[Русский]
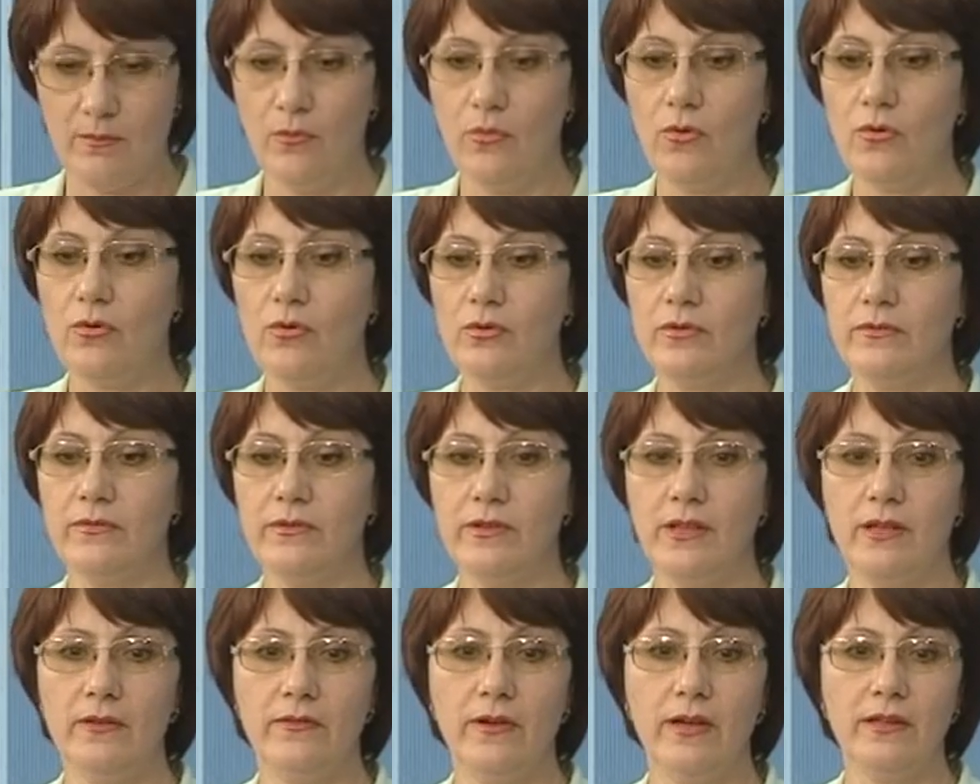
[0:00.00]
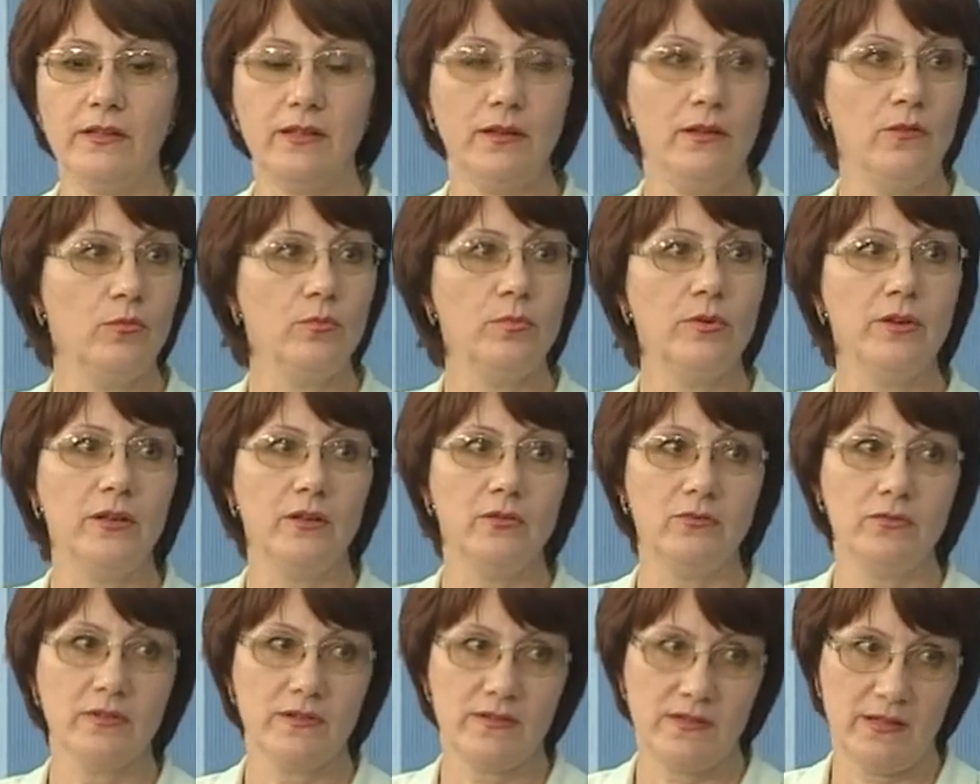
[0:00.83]
могут выдавать
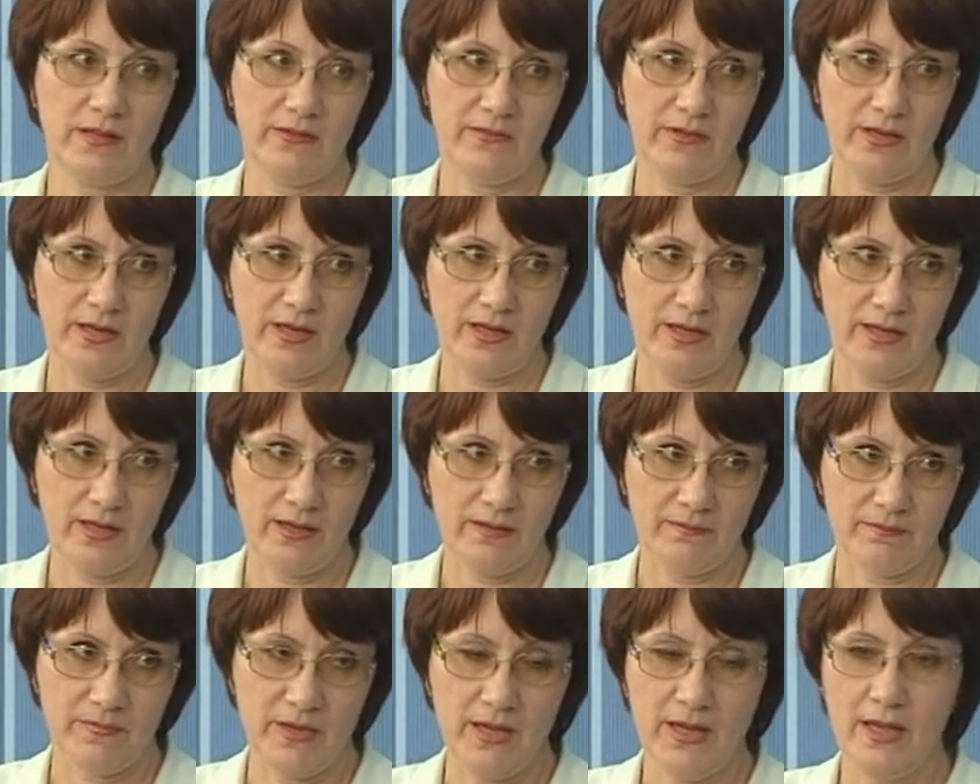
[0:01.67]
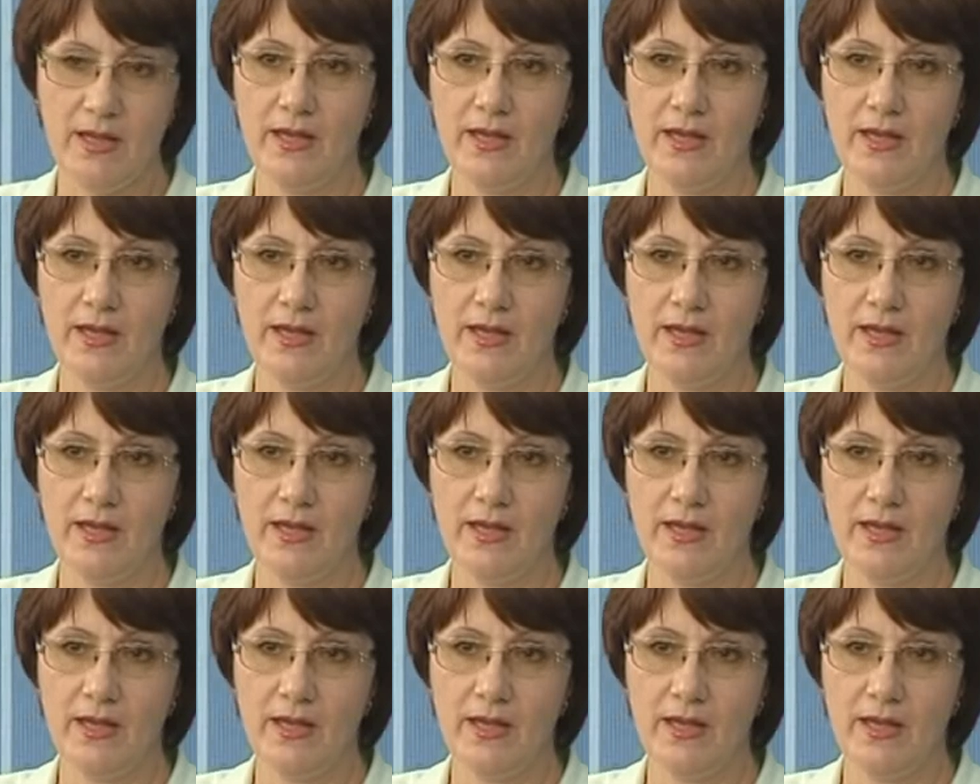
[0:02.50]
любые удостоверения,